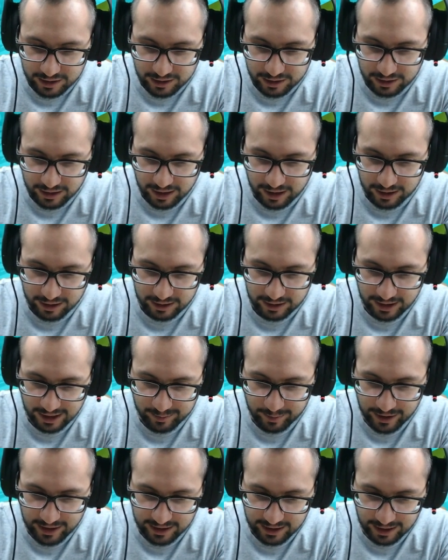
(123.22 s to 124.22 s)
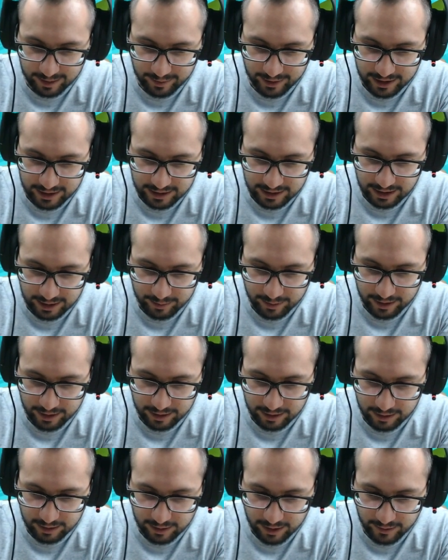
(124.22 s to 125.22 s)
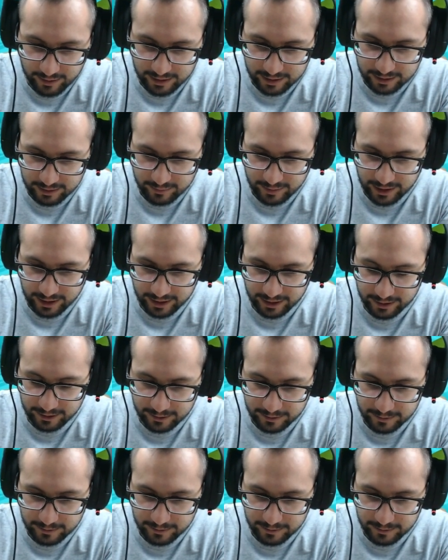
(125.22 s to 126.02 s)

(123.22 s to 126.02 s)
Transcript: Ah, calma, calma, calma. A ver, ven aquí.